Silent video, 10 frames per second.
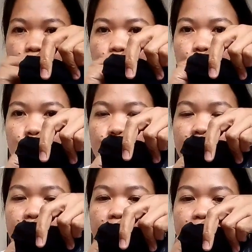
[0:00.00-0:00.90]
Fold
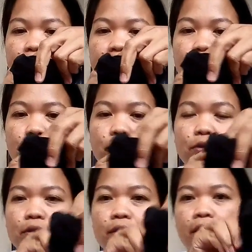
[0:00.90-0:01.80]
back.
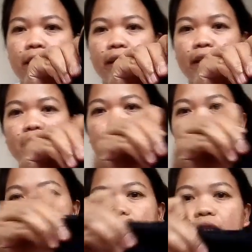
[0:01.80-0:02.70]
So, yan na
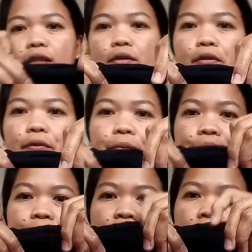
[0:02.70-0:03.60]
po siya, no?
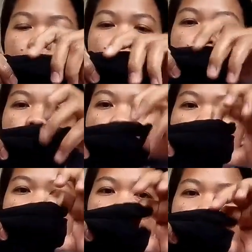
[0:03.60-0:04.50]

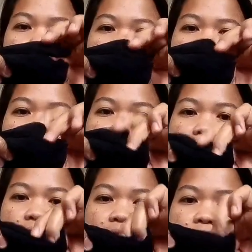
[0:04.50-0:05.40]
So, after
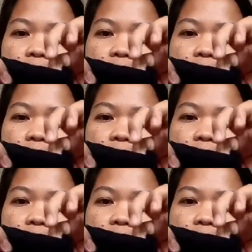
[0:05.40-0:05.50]
that,